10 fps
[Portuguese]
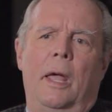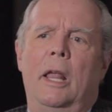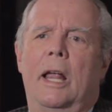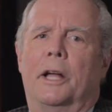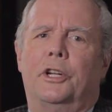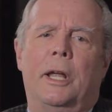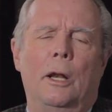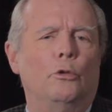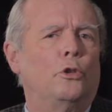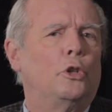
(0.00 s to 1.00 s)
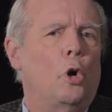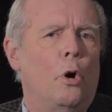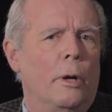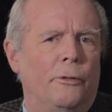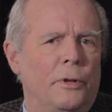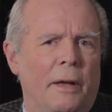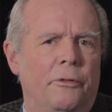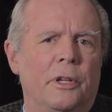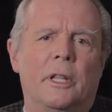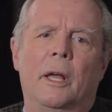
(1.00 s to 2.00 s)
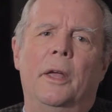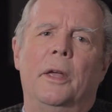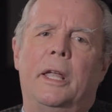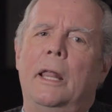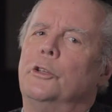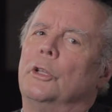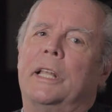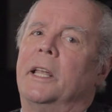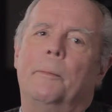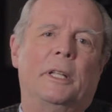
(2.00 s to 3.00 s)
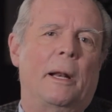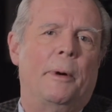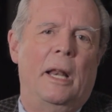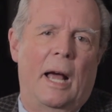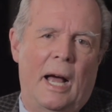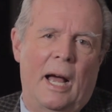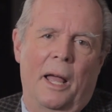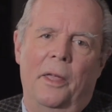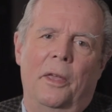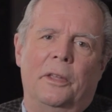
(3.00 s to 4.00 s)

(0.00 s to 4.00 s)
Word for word: Ele acha que ele é um estorvo na vida, que ele só está aqui para atrapalhar,